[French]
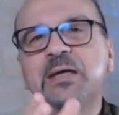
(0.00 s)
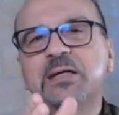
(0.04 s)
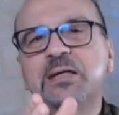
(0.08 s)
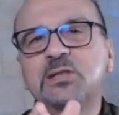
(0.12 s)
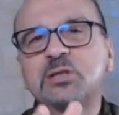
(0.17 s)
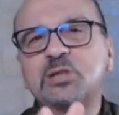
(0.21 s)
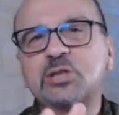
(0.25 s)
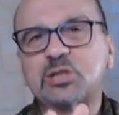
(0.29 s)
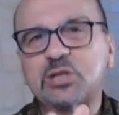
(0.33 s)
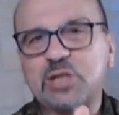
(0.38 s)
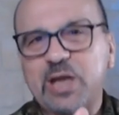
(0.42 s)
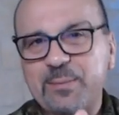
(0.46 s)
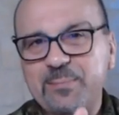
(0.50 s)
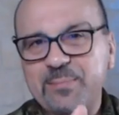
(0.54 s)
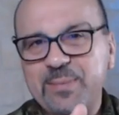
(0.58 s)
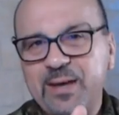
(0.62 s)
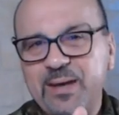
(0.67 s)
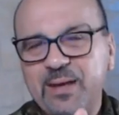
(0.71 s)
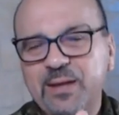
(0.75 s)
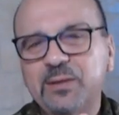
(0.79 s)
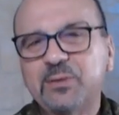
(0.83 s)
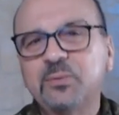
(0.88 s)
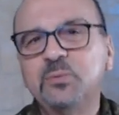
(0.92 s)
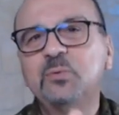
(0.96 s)

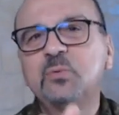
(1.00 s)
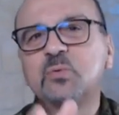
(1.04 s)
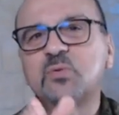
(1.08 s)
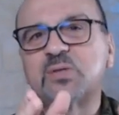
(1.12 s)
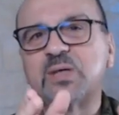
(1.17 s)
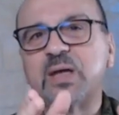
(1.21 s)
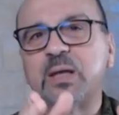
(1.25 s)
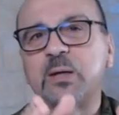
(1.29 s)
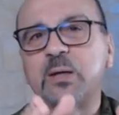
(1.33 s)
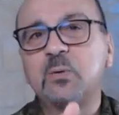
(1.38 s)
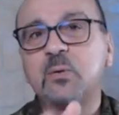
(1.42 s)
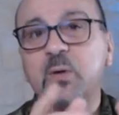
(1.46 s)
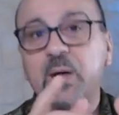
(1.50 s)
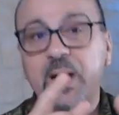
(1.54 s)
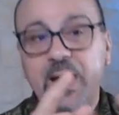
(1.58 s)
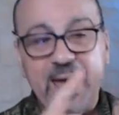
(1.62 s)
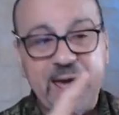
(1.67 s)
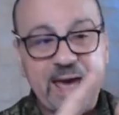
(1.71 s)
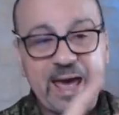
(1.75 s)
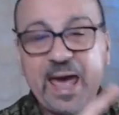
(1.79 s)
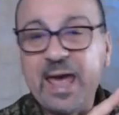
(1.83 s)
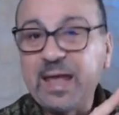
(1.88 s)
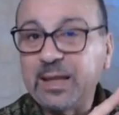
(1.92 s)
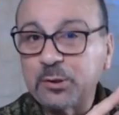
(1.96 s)
Jamais nous allons
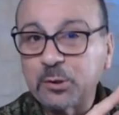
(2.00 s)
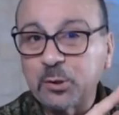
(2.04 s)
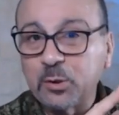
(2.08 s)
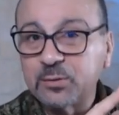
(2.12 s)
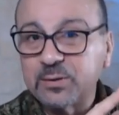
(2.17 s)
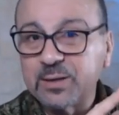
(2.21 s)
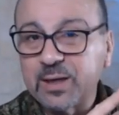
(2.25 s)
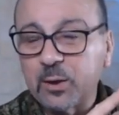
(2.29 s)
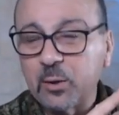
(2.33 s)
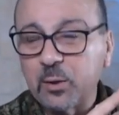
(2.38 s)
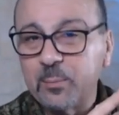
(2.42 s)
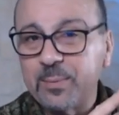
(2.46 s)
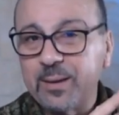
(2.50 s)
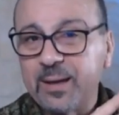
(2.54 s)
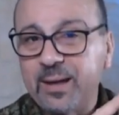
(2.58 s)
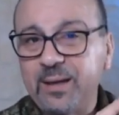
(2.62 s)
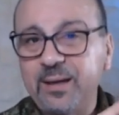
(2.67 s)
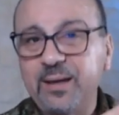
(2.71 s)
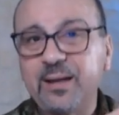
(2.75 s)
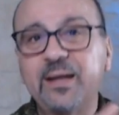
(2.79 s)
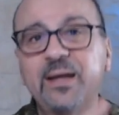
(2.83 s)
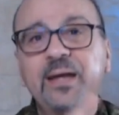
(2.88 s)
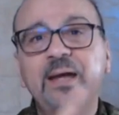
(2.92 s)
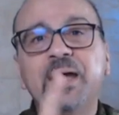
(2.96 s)
être des
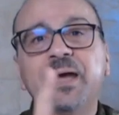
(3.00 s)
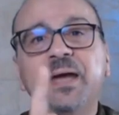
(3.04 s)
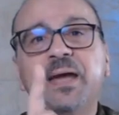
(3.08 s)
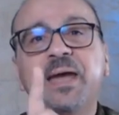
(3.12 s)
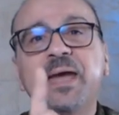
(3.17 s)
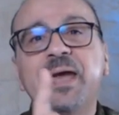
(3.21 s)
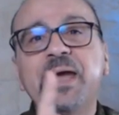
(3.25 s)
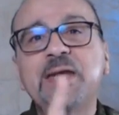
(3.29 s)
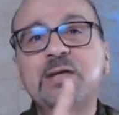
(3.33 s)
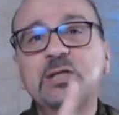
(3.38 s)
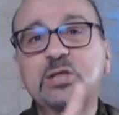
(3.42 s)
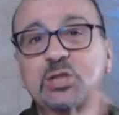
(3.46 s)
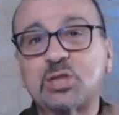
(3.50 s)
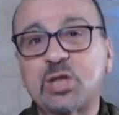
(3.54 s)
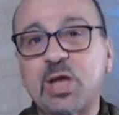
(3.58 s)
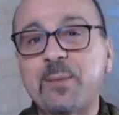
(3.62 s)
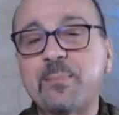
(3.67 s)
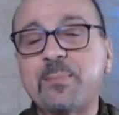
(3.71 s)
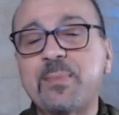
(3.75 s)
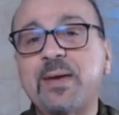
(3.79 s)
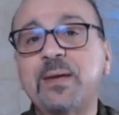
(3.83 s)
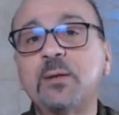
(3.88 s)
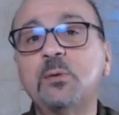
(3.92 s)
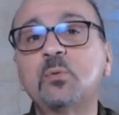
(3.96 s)
rebelles et
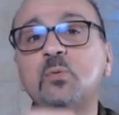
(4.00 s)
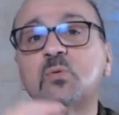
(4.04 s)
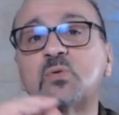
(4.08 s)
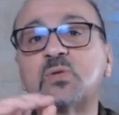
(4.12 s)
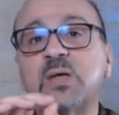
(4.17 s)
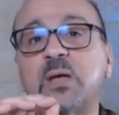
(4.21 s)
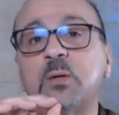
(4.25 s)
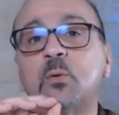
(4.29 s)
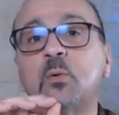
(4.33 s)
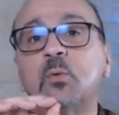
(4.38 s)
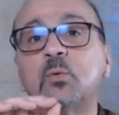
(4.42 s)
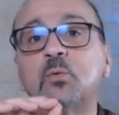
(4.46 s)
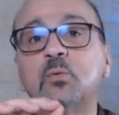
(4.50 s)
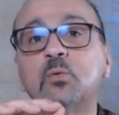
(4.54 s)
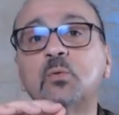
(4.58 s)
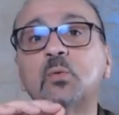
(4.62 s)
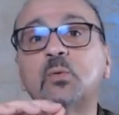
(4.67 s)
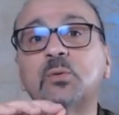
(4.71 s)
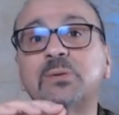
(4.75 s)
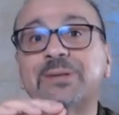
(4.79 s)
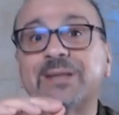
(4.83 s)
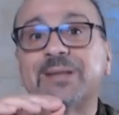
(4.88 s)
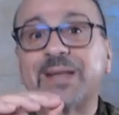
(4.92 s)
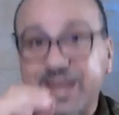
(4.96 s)
jamais nous allons nous
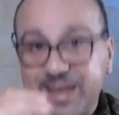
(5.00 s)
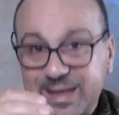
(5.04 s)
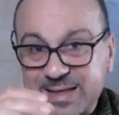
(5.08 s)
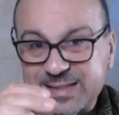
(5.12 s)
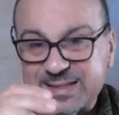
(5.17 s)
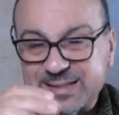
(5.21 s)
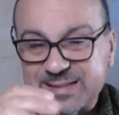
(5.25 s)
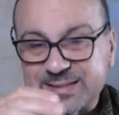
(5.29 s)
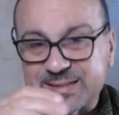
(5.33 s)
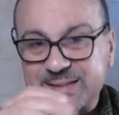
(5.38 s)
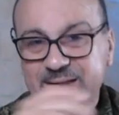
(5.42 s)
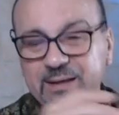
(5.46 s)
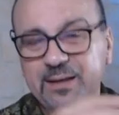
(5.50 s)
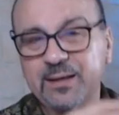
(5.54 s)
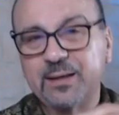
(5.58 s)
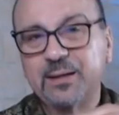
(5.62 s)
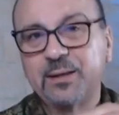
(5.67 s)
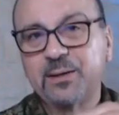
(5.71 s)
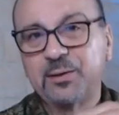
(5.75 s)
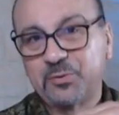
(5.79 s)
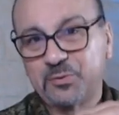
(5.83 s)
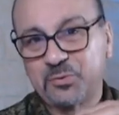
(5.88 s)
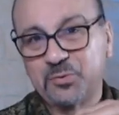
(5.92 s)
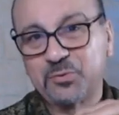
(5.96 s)
dresser
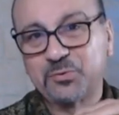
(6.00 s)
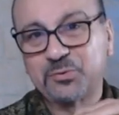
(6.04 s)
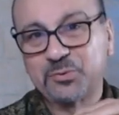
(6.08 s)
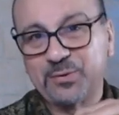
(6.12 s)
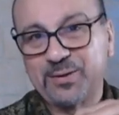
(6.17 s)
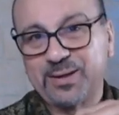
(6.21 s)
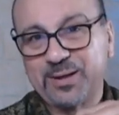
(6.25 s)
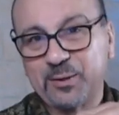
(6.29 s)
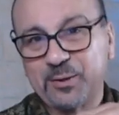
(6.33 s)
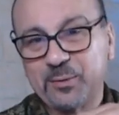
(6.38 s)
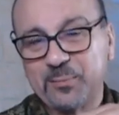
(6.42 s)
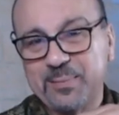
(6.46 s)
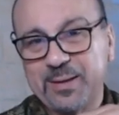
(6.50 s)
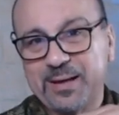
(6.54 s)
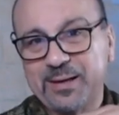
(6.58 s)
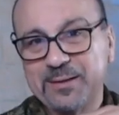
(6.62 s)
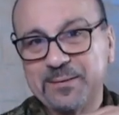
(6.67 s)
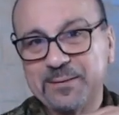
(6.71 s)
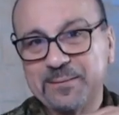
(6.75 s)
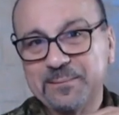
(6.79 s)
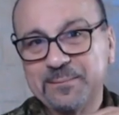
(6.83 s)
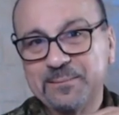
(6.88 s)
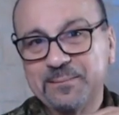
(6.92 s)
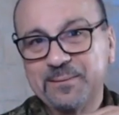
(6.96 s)
contre les rebelles,
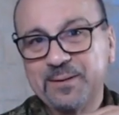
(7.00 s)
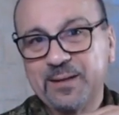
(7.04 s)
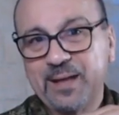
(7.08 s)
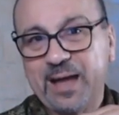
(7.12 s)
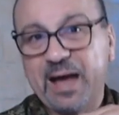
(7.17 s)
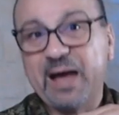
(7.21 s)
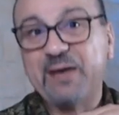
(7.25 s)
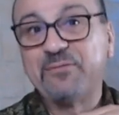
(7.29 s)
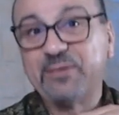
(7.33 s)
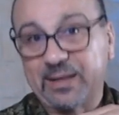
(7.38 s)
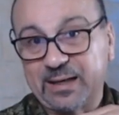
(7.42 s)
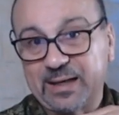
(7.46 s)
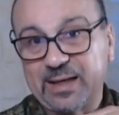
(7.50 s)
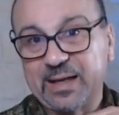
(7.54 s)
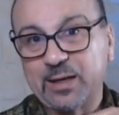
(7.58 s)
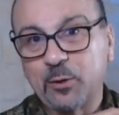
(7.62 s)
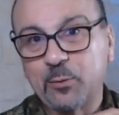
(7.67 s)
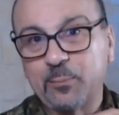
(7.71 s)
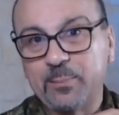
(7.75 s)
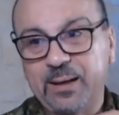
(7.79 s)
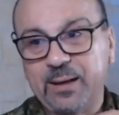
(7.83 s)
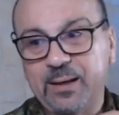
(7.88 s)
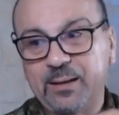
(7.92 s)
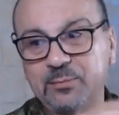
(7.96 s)
avec les
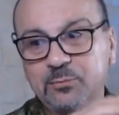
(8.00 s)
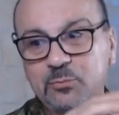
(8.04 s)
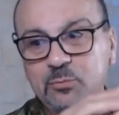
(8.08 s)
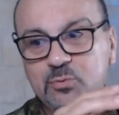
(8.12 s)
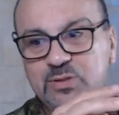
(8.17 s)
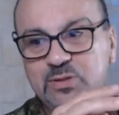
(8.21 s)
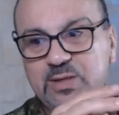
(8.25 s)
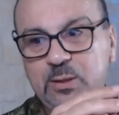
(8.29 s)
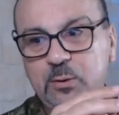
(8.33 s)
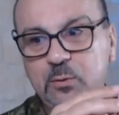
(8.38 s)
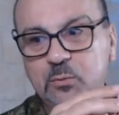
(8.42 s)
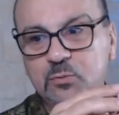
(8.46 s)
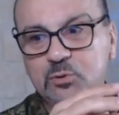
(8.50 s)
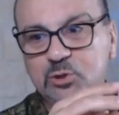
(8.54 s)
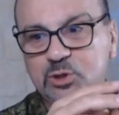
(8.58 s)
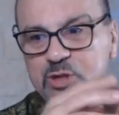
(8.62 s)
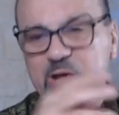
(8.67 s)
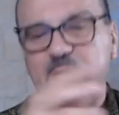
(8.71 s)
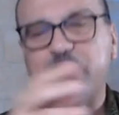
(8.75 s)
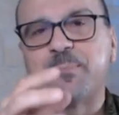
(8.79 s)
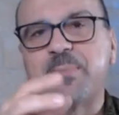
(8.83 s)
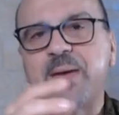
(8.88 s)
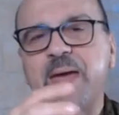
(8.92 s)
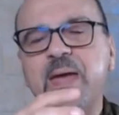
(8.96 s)
rebelles. Nous allons
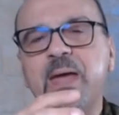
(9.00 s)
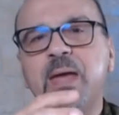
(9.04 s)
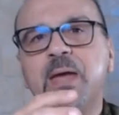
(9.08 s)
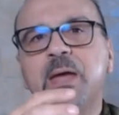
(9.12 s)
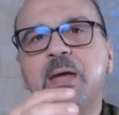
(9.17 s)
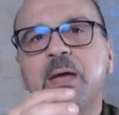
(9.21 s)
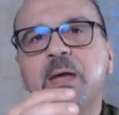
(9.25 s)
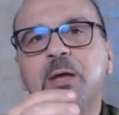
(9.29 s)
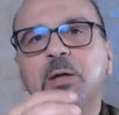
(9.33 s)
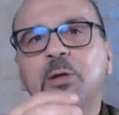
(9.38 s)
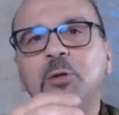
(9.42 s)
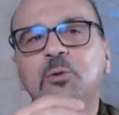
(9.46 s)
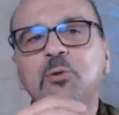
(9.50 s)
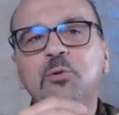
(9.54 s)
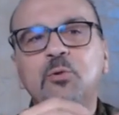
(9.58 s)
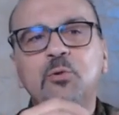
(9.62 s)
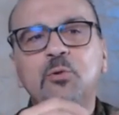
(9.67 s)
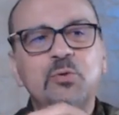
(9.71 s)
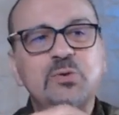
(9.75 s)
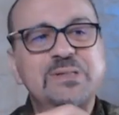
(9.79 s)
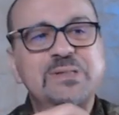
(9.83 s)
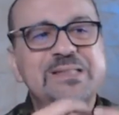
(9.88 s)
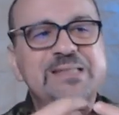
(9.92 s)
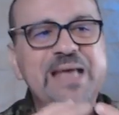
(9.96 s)
jamais
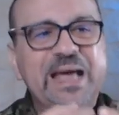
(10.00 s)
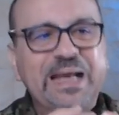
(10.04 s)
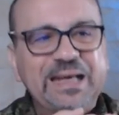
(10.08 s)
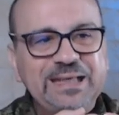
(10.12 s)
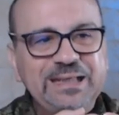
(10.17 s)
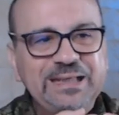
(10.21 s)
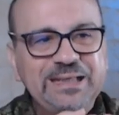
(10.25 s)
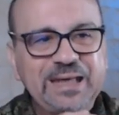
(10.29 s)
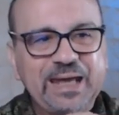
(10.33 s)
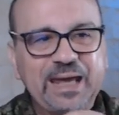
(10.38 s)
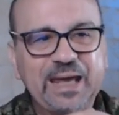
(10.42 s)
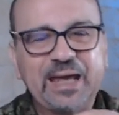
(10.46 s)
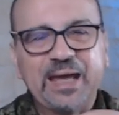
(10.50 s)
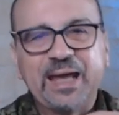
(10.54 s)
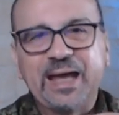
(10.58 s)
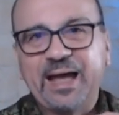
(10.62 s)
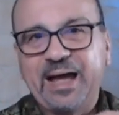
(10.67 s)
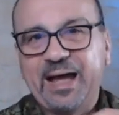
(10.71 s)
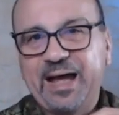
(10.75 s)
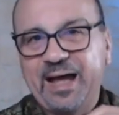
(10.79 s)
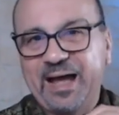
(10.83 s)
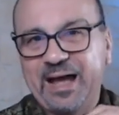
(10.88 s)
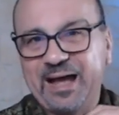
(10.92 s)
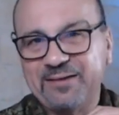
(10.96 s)
nous allier
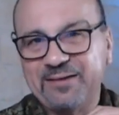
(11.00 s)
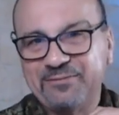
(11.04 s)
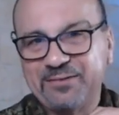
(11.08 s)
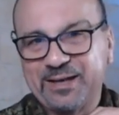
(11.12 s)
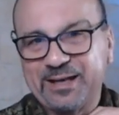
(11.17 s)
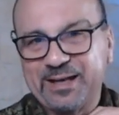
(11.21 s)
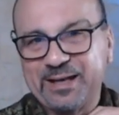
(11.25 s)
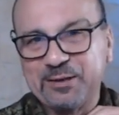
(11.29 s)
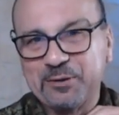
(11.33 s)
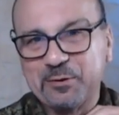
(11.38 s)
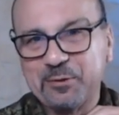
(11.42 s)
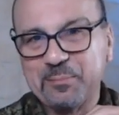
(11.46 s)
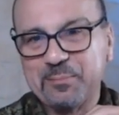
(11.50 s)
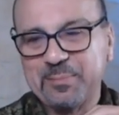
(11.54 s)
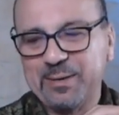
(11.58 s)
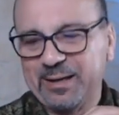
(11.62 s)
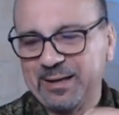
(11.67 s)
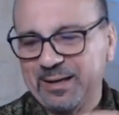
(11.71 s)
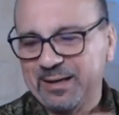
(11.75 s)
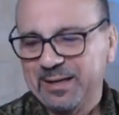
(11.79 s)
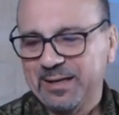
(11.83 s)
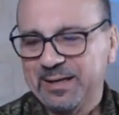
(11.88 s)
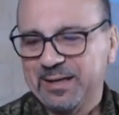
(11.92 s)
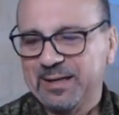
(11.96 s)
avec les
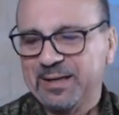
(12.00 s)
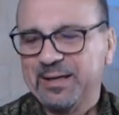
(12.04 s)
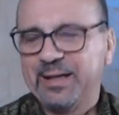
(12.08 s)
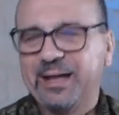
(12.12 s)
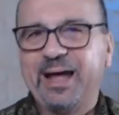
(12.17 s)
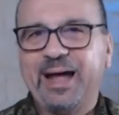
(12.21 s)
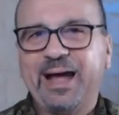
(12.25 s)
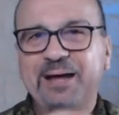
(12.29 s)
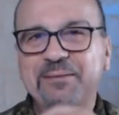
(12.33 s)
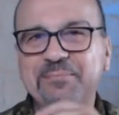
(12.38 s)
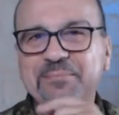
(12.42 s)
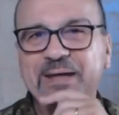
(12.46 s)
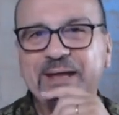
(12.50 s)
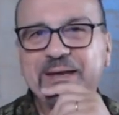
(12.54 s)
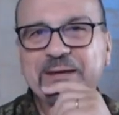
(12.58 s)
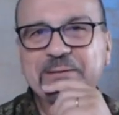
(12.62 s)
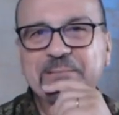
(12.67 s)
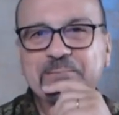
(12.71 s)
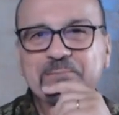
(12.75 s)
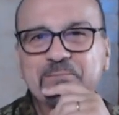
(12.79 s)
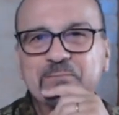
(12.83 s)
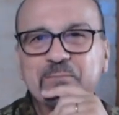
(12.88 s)
rebelles. Amen.